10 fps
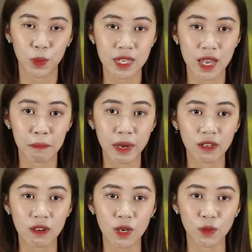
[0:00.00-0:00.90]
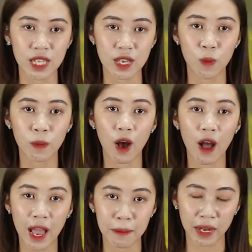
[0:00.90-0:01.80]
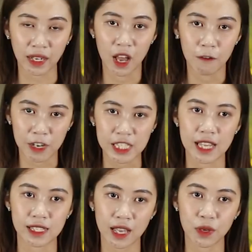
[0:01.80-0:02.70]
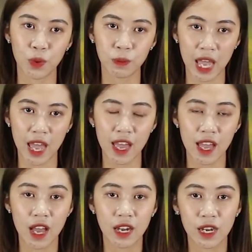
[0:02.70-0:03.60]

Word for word: Tuy nhiên, bất cứ điều gì cũng có hai mặt và trà xanh cũng thế.